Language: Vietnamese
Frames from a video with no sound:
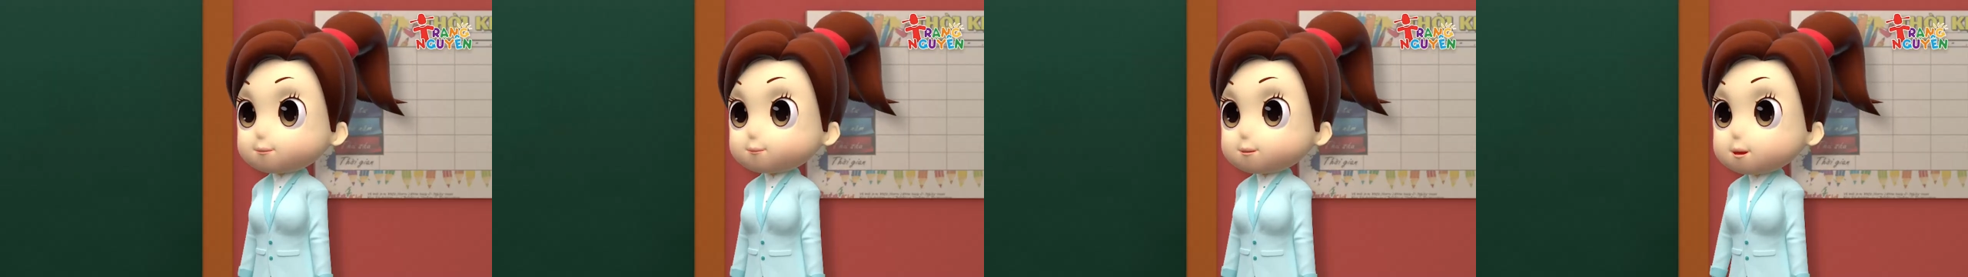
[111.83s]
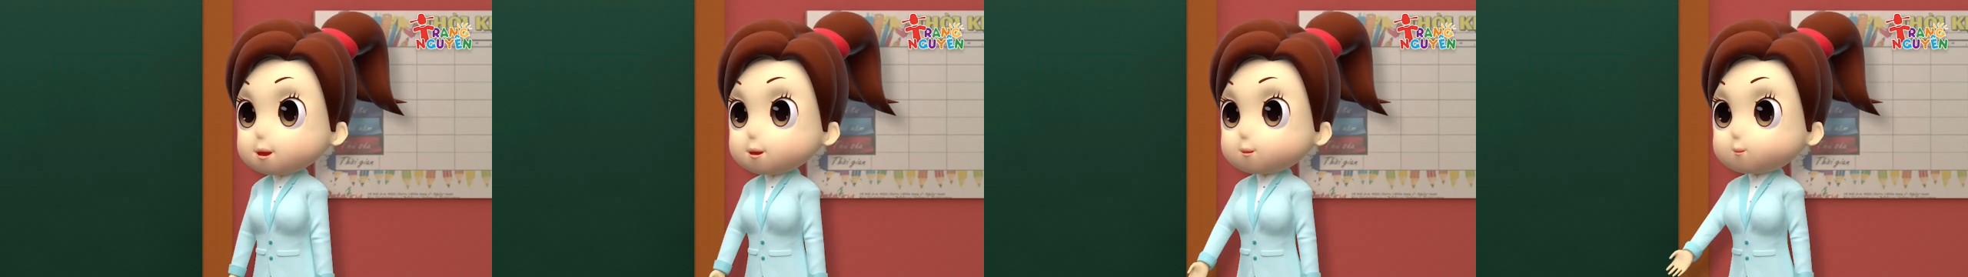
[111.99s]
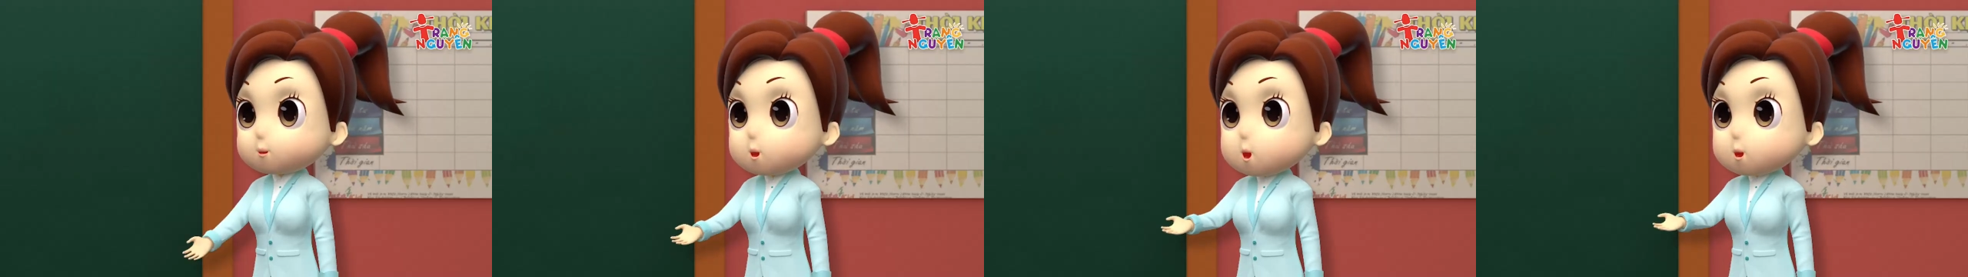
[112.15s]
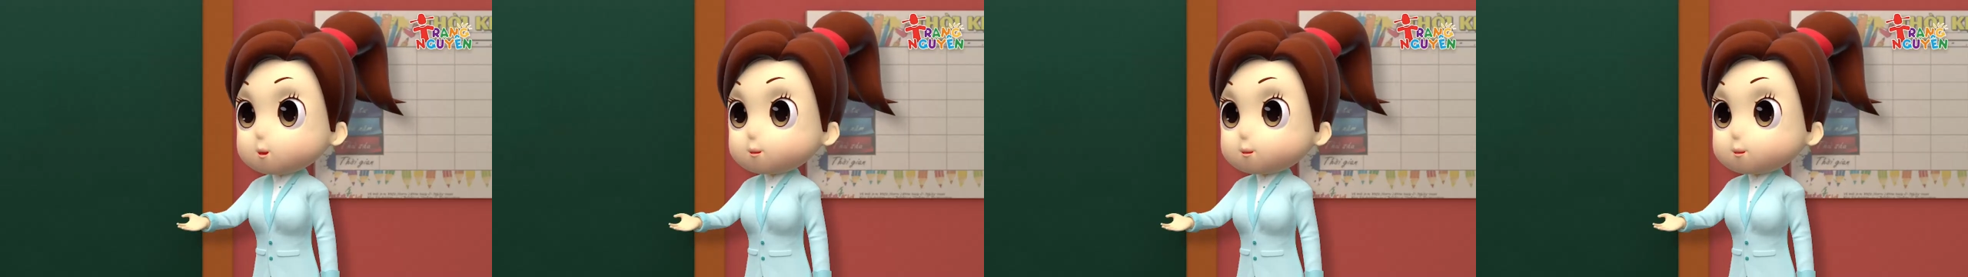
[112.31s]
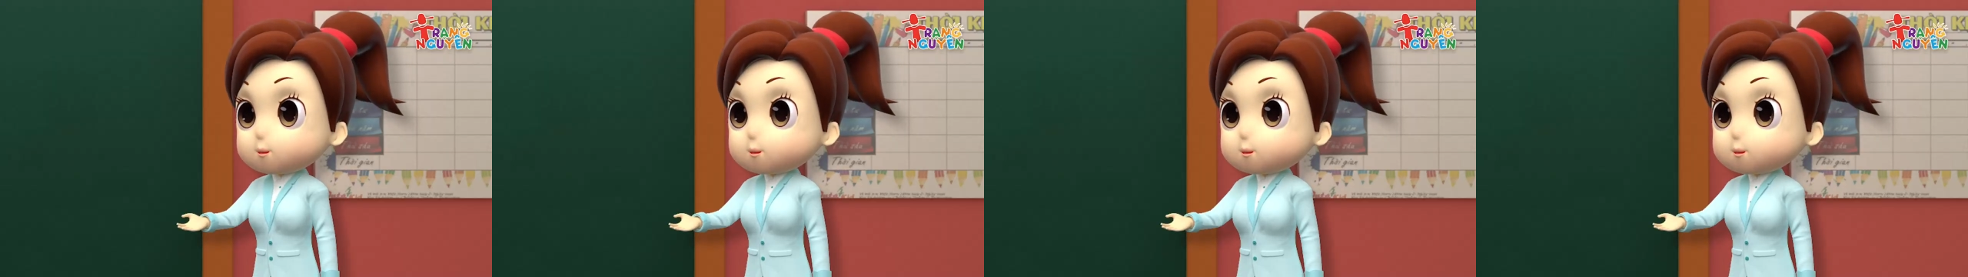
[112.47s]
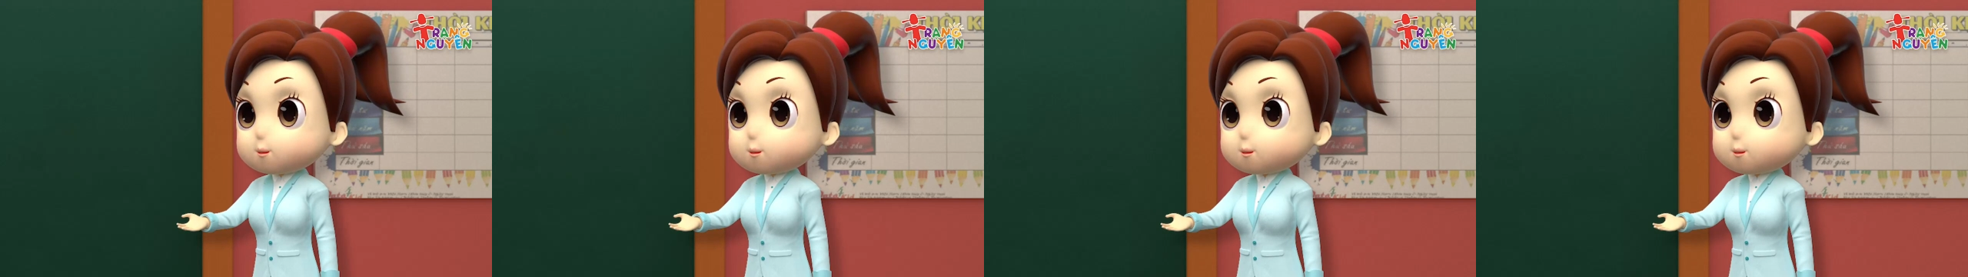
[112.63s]
âm đơn,
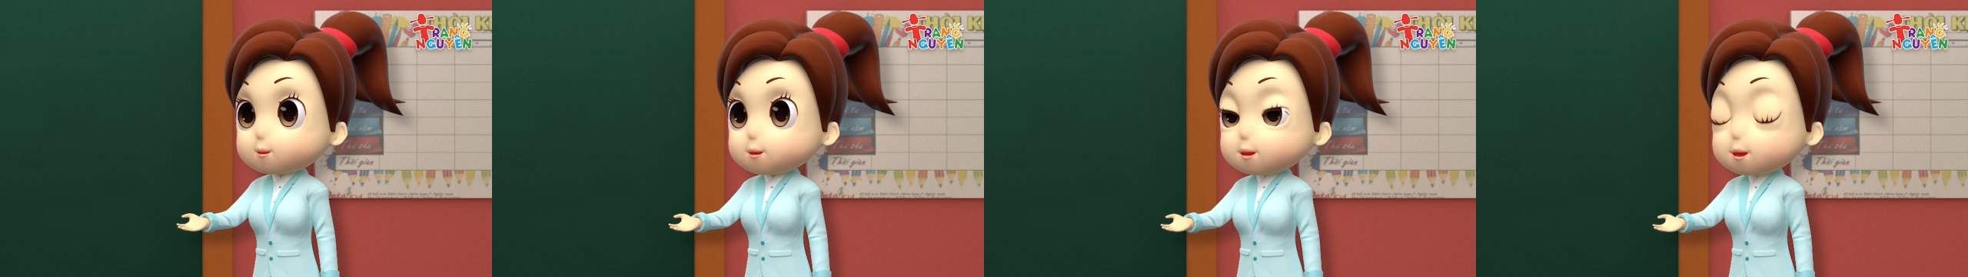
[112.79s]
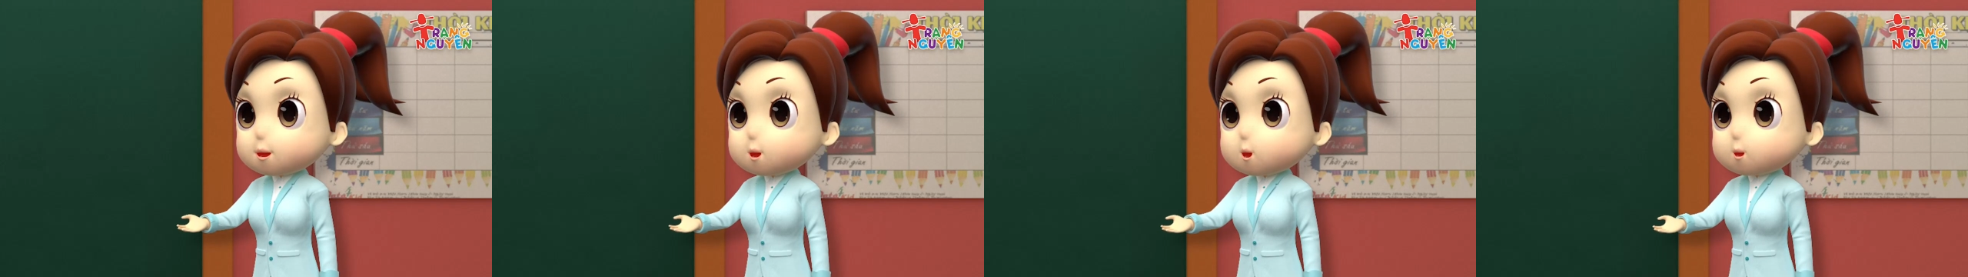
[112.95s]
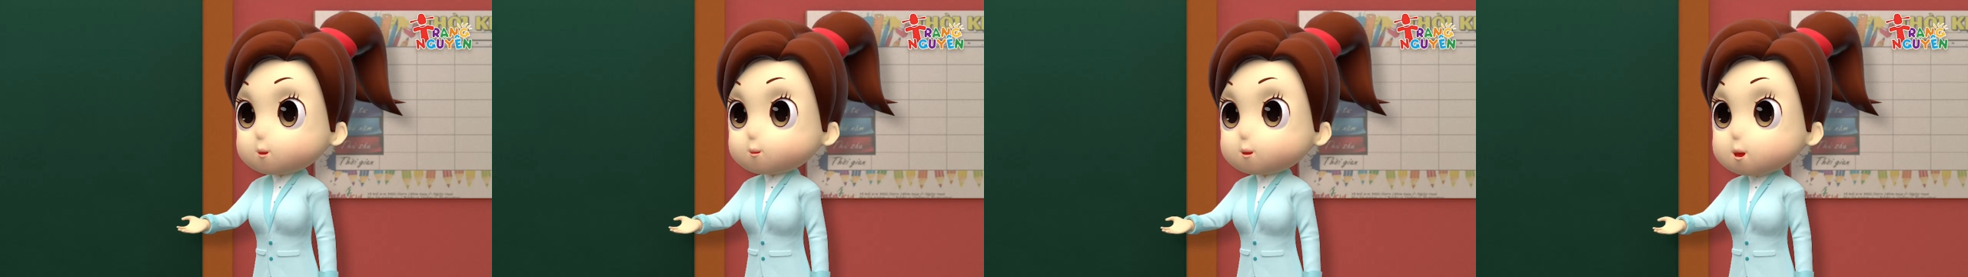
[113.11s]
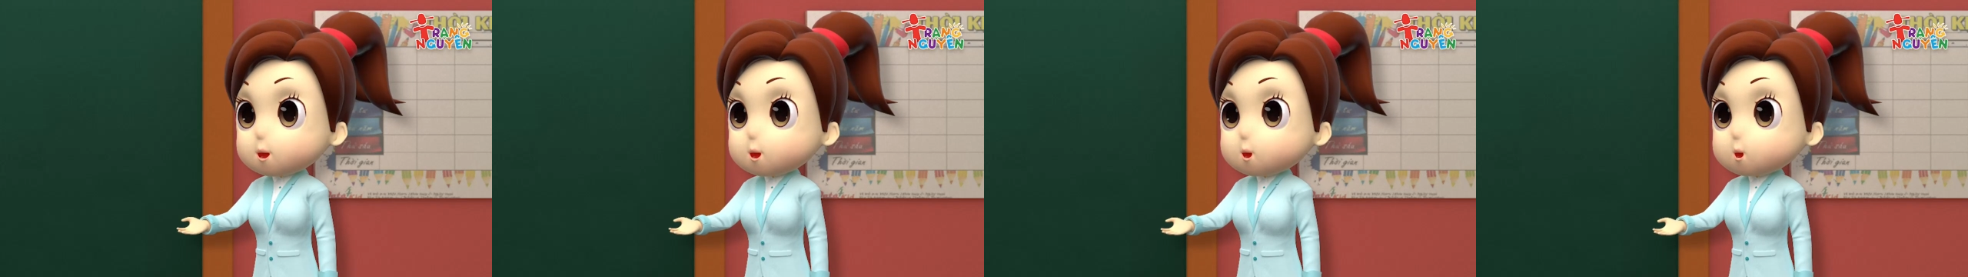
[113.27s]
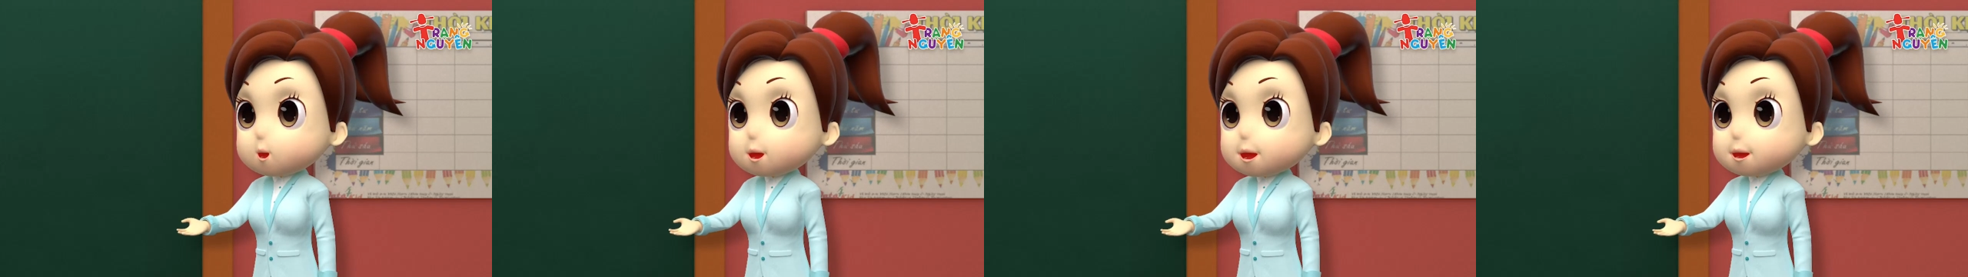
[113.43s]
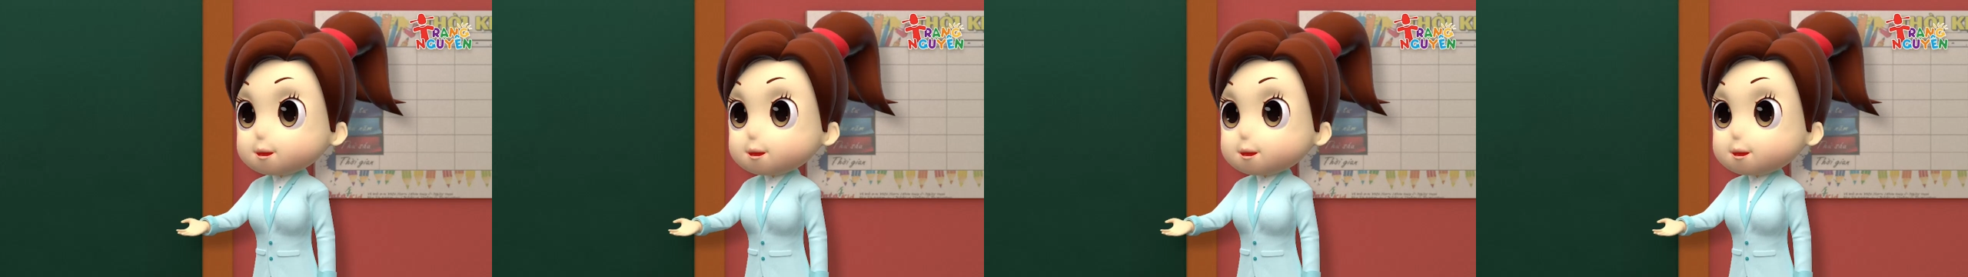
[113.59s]
không có âm
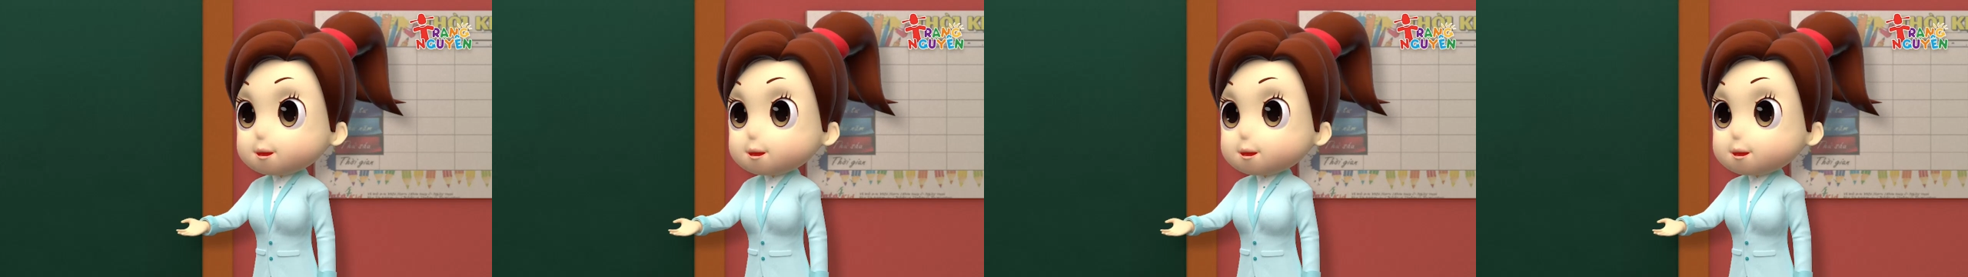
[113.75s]
đệm.